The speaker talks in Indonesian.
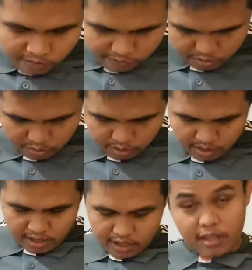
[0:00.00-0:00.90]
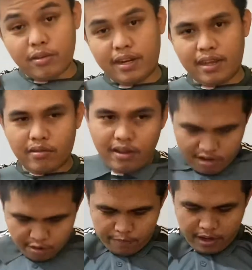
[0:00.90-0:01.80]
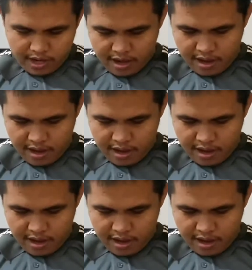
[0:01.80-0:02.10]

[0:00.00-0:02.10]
uh kondangan tahun ini oke okay, yang pakai